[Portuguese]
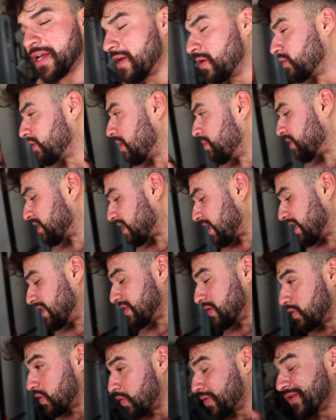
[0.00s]
que um tempo atrás
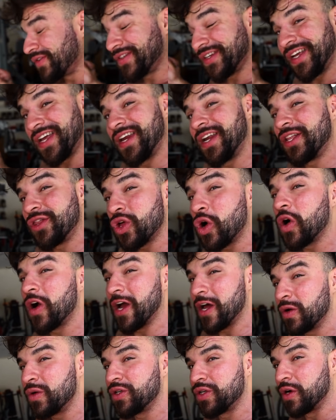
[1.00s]
eu não conseguia nem
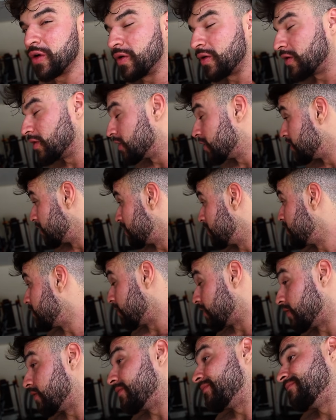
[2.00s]
tocar no chão.
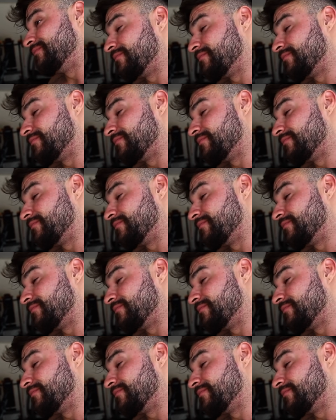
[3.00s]
Então,